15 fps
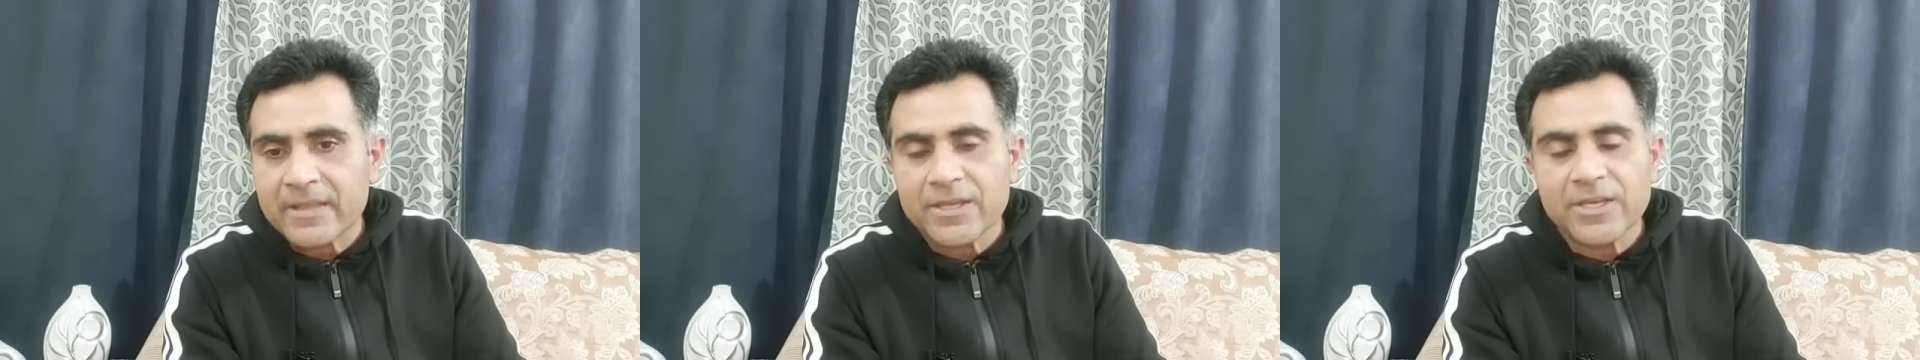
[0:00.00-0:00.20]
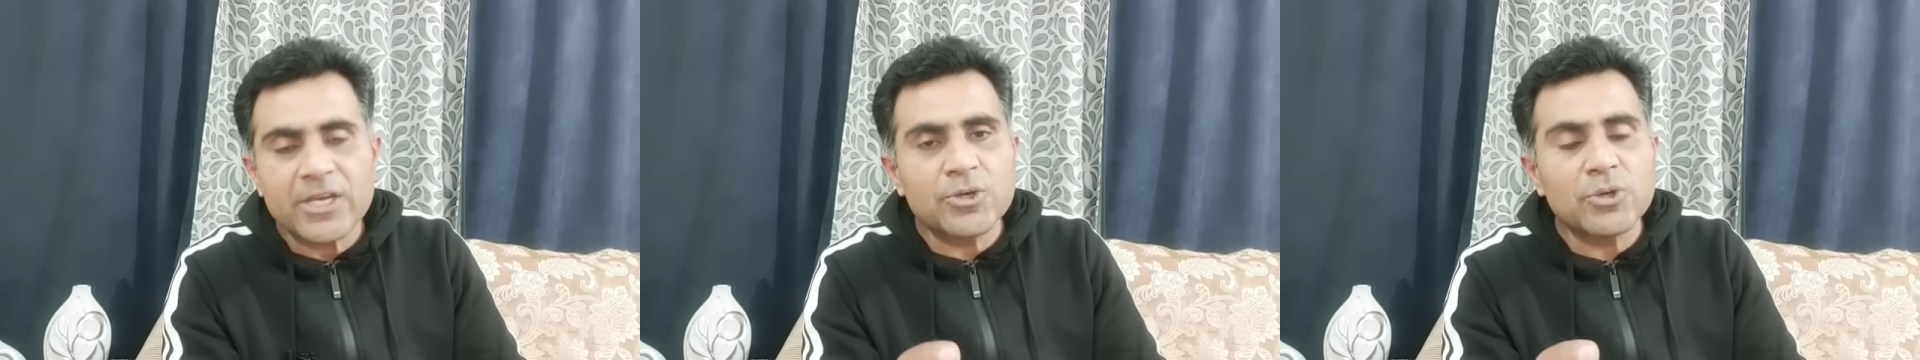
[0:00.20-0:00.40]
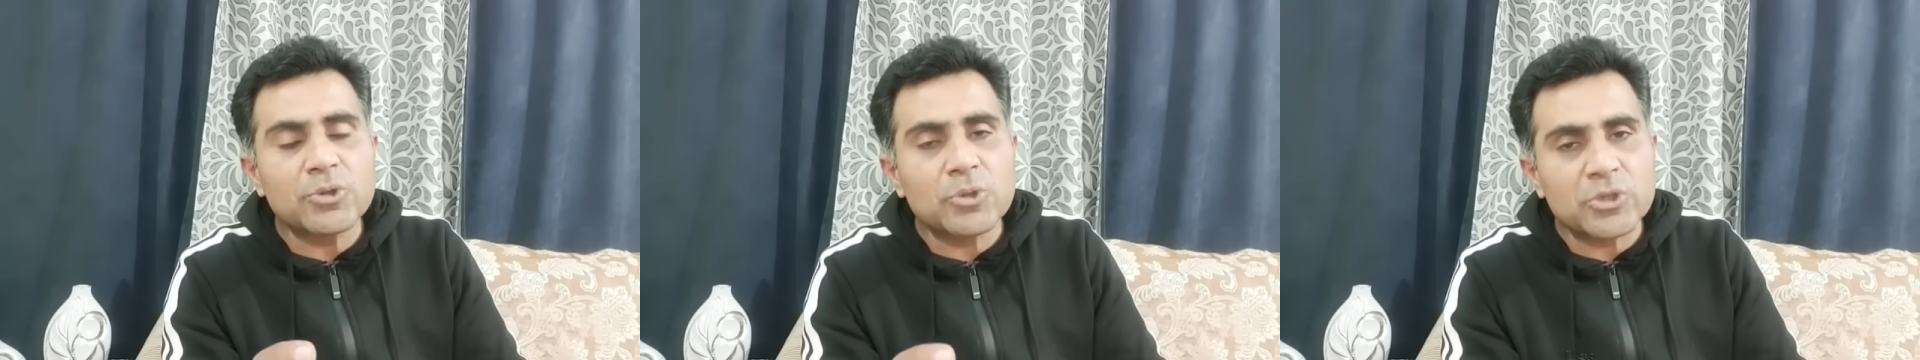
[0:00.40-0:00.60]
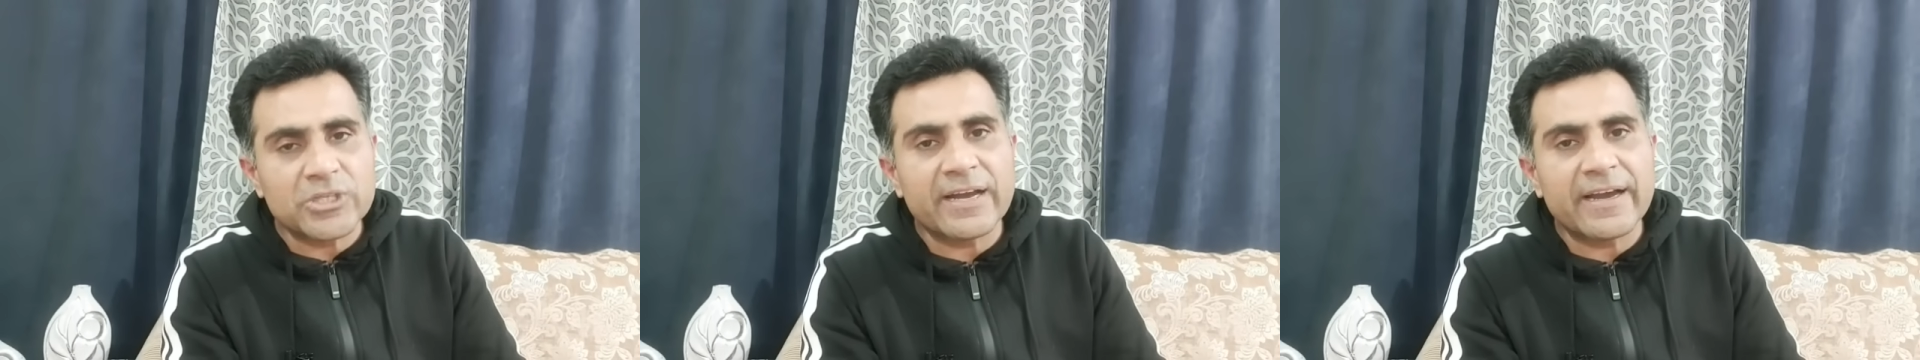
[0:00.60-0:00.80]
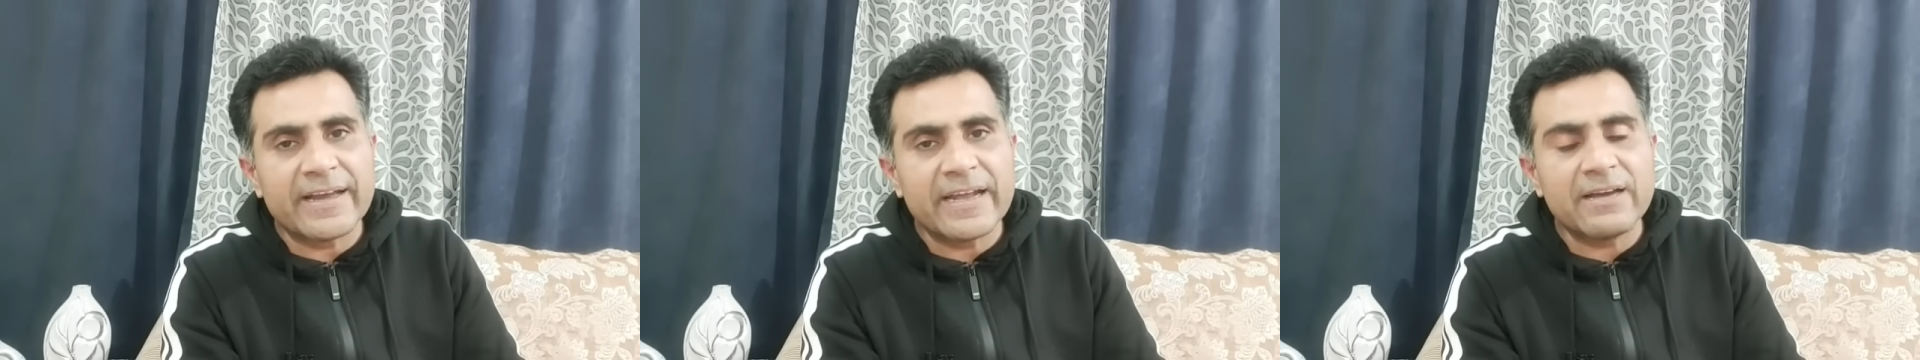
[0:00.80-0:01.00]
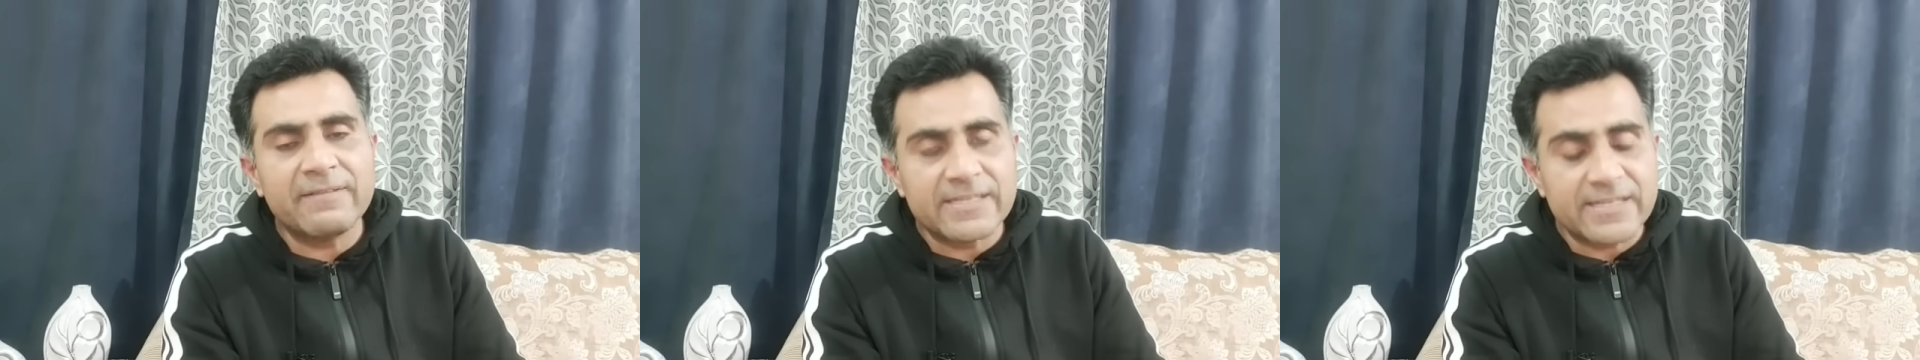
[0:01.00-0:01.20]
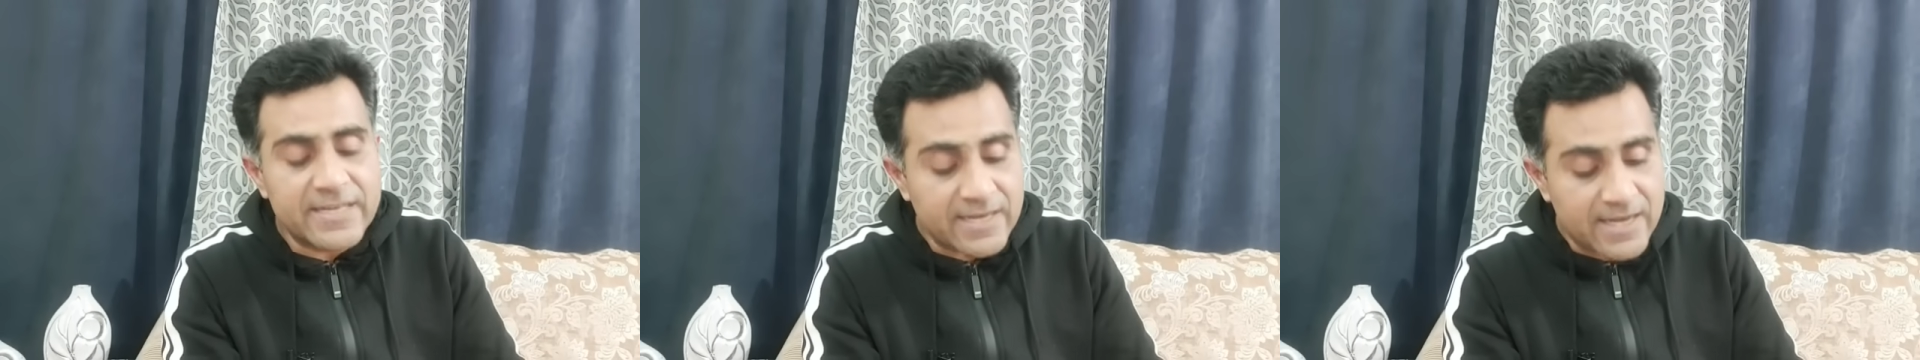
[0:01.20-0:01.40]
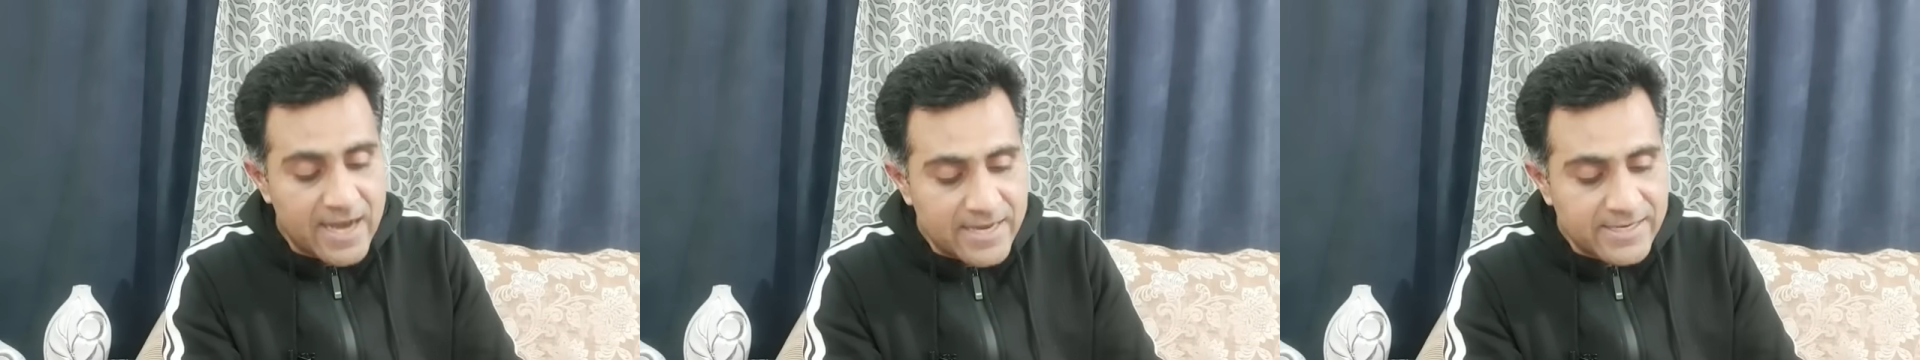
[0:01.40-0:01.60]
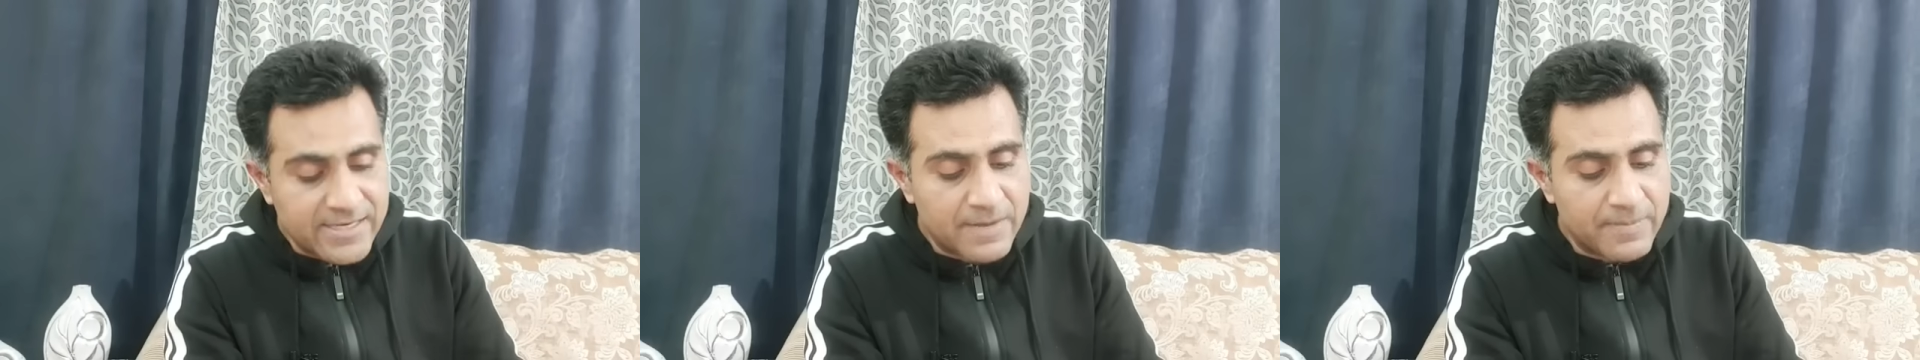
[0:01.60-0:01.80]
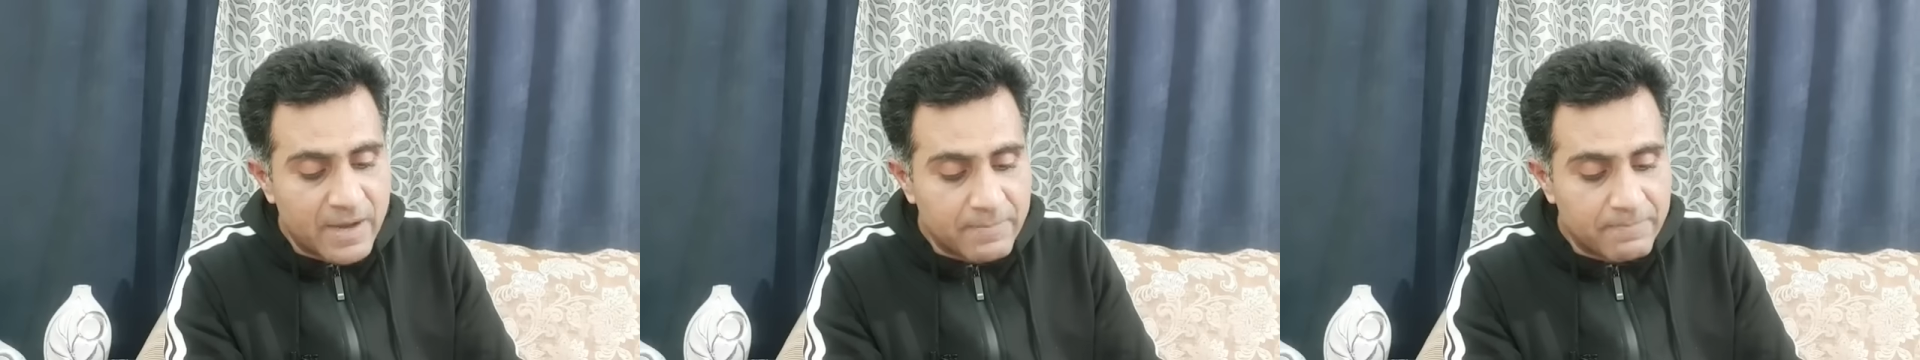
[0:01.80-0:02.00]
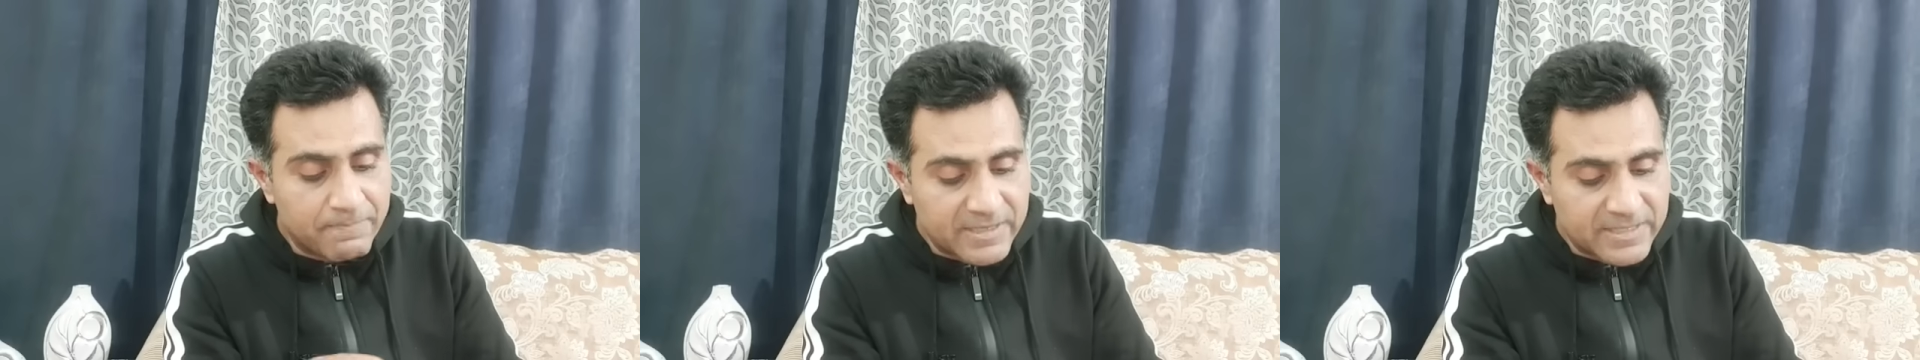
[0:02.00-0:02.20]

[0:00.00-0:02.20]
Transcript: ये जो तोशा खाना के वैसे खान साहब अब